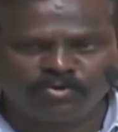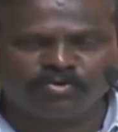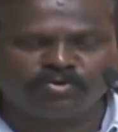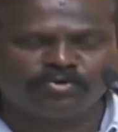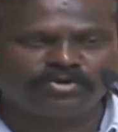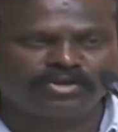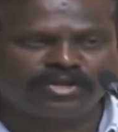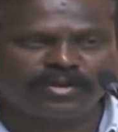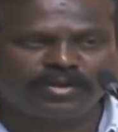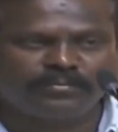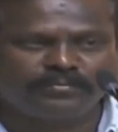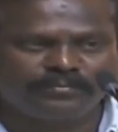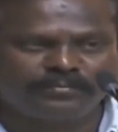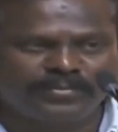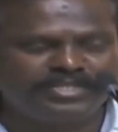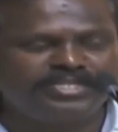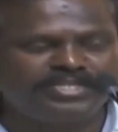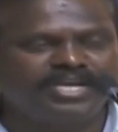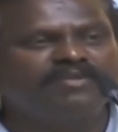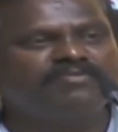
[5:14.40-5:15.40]
నేను
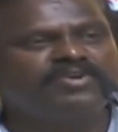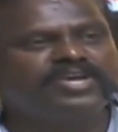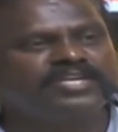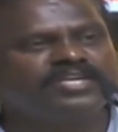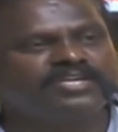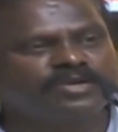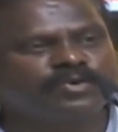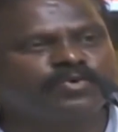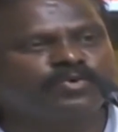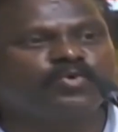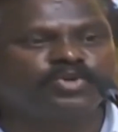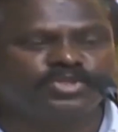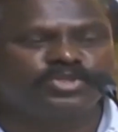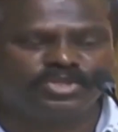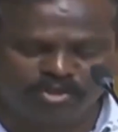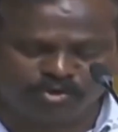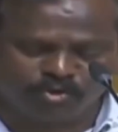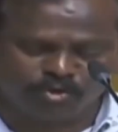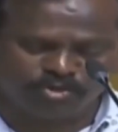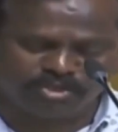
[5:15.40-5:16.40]
ప్రజావేదిక
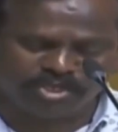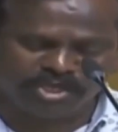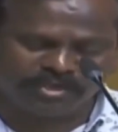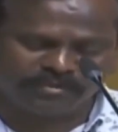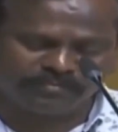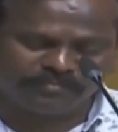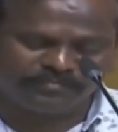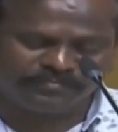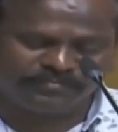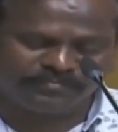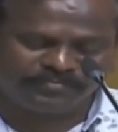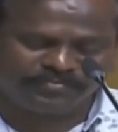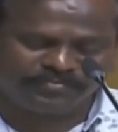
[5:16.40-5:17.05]
కూల్చిన రోజే